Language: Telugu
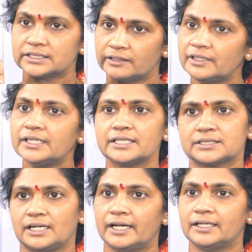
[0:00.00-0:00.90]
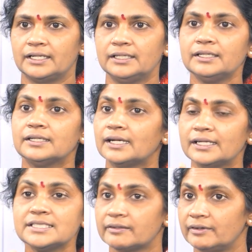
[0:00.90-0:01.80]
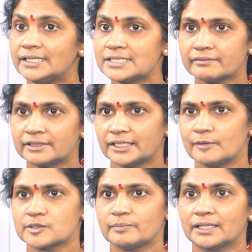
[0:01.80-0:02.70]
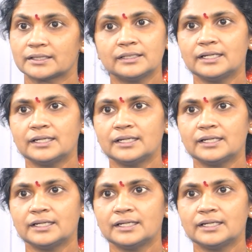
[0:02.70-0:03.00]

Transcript: సెవెన్ డేస్ రాయాలి కానీ సెవెంటీ సెవెన్ టైమ్స్ మాత్రం